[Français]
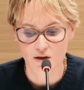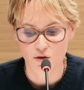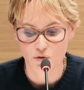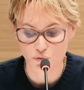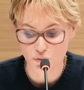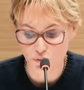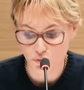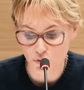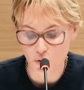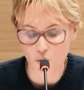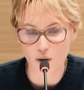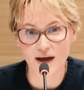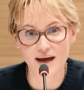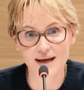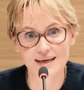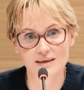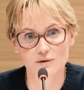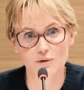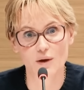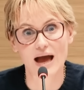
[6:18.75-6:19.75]
nous
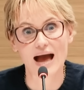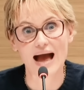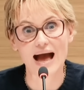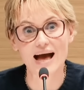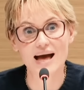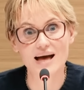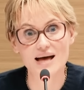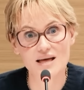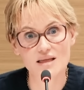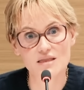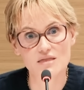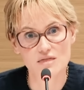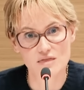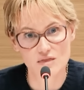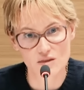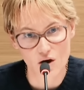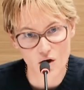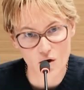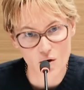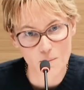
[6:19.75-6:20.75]
croire qu'un
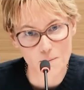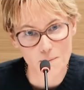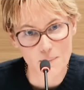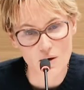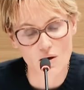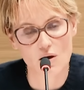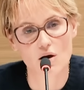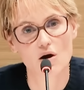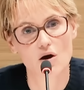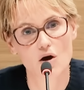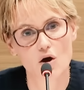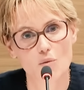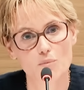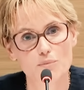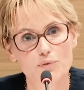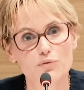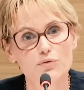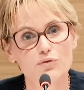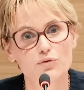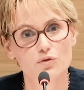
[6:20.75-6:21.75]
homme
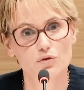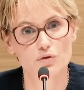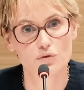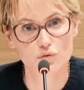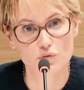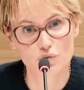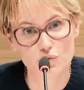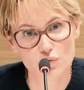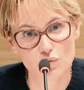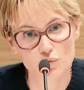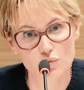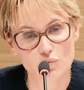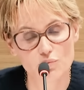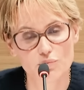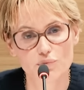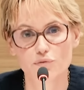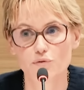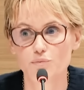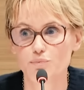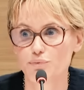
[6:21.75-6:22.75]
plus connu,
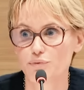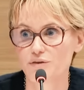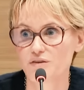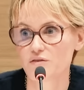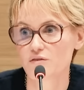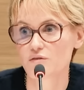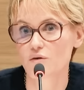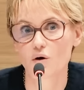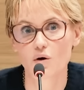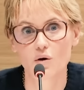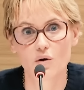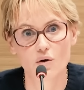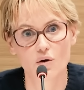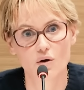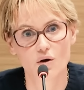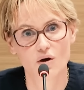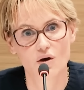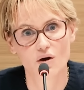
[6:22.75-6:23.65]
plus puissant,